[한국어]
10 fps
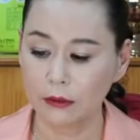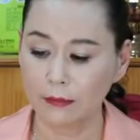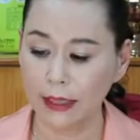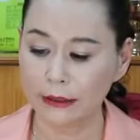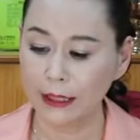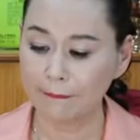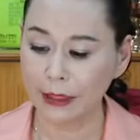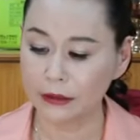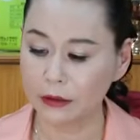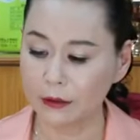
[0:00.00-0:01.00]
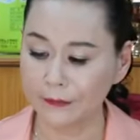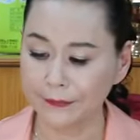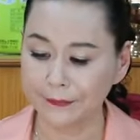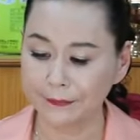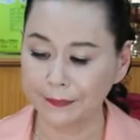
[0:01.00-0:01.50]
맞아 안 맞아?
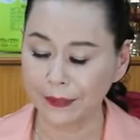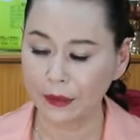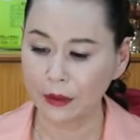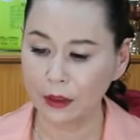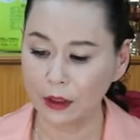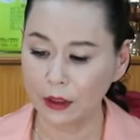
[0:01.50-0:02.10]
응?